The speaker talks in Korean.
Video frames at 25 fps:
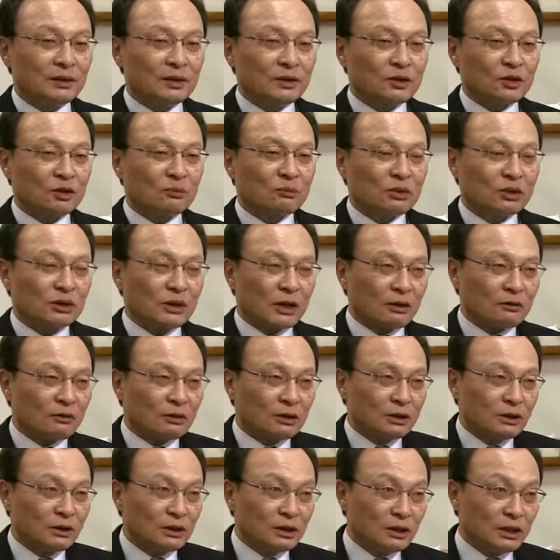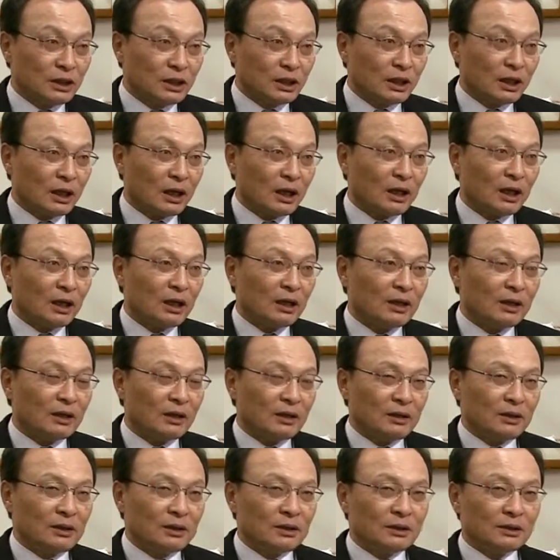이제 정부를 자꾸 흔드니까
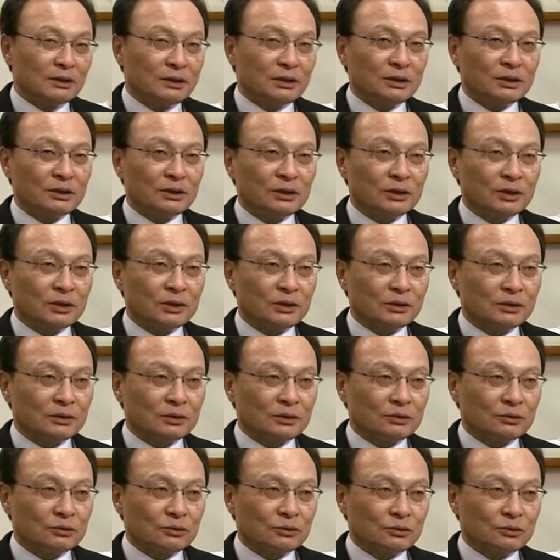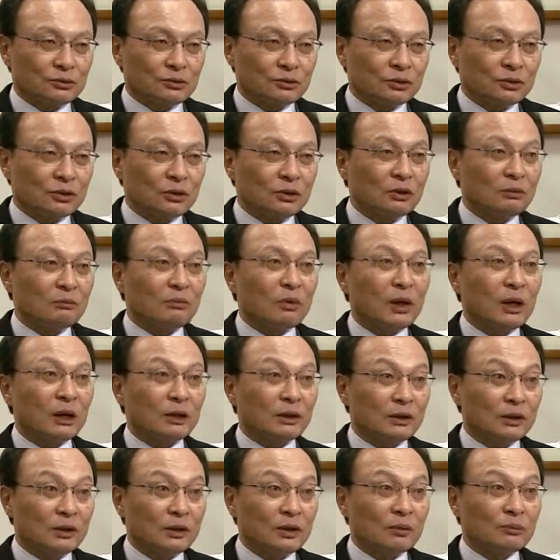지역주의도
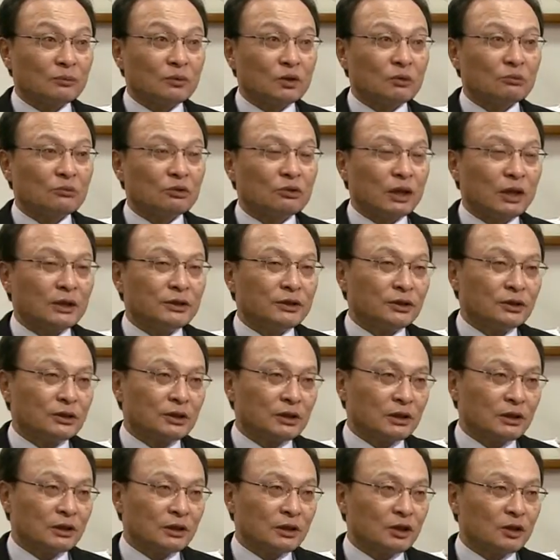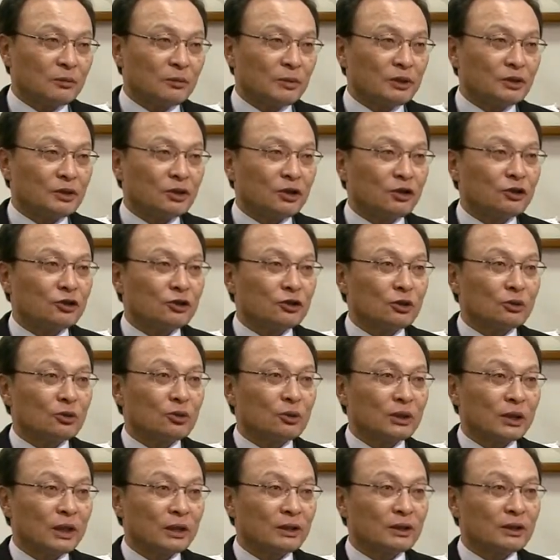극복할 겸 정부도 안정시킬 겸 해서
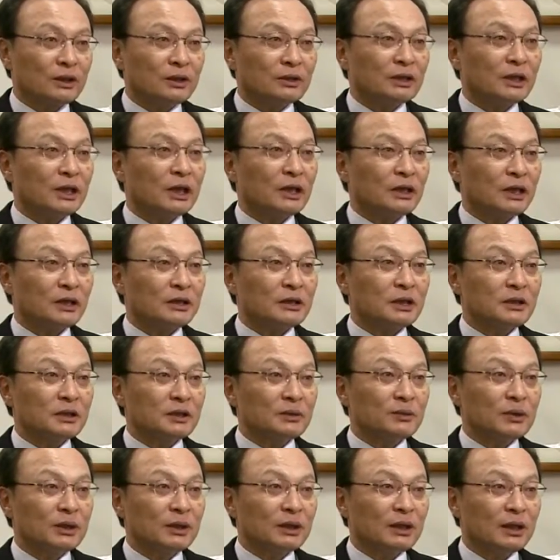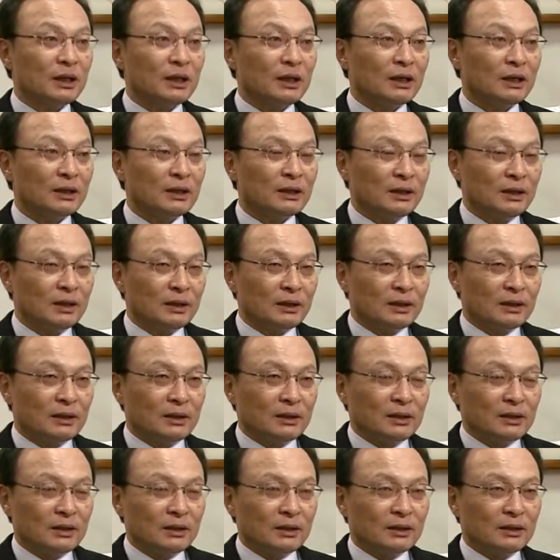연정론 같은 걸 제안했지 않습니까?
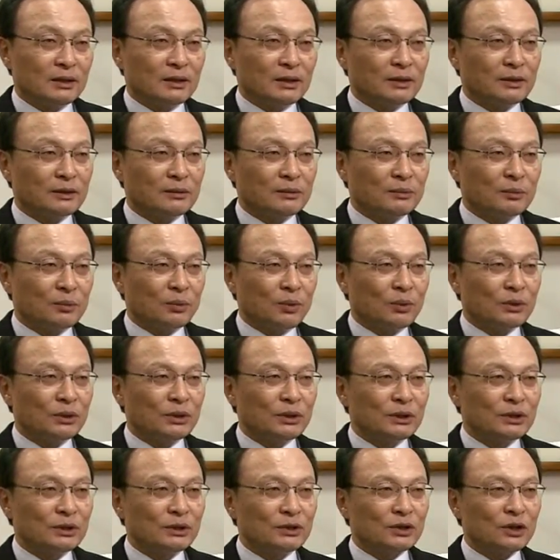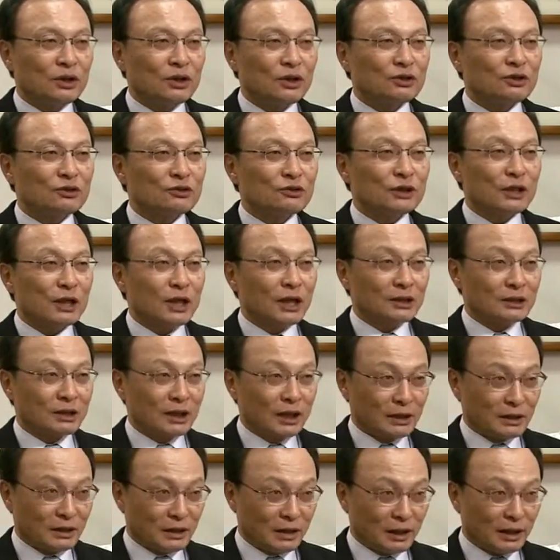그건 본인은 선의로
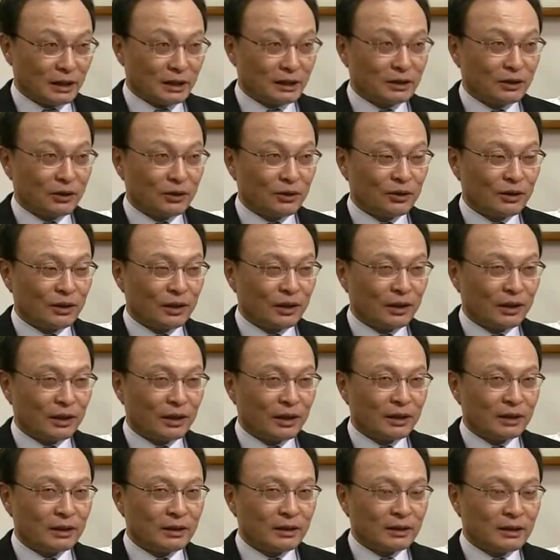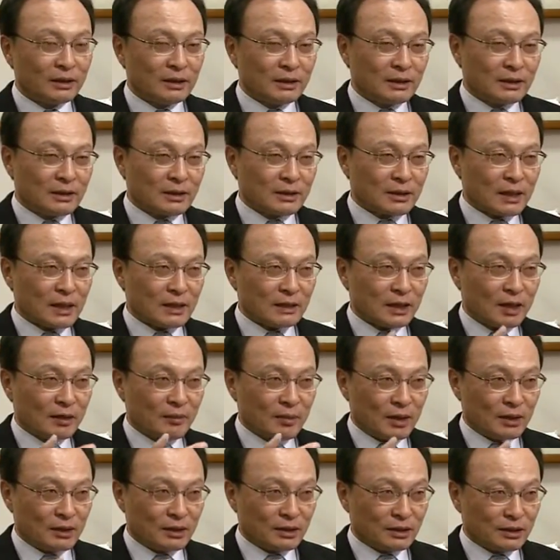제안을 하, 는 건데
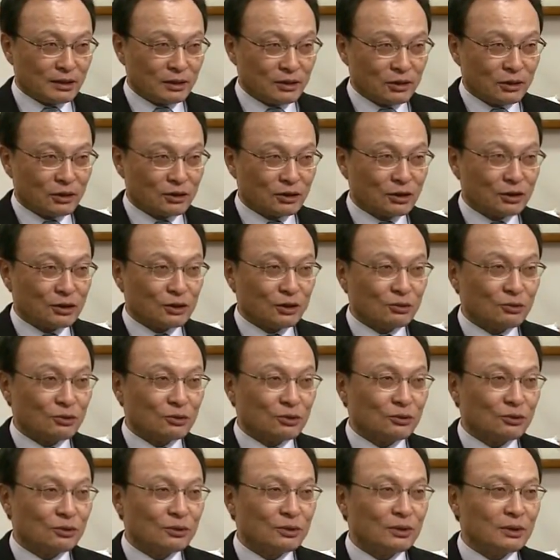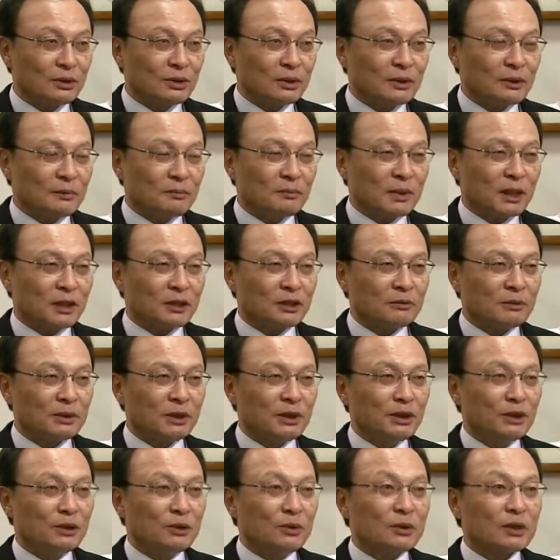상대방은 그걸 정치적으로
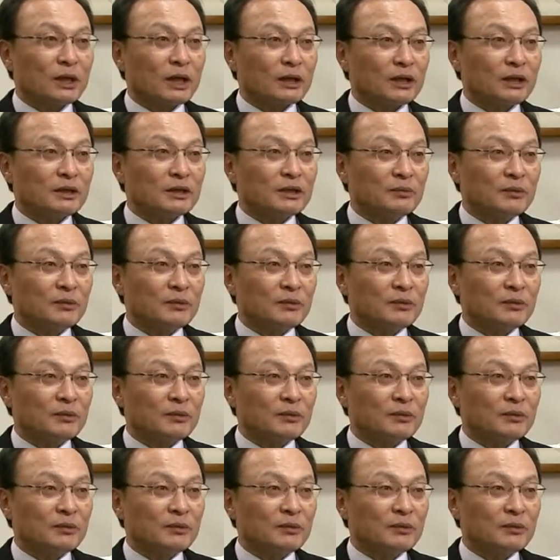맞으면 네. 뭐 이용을 하지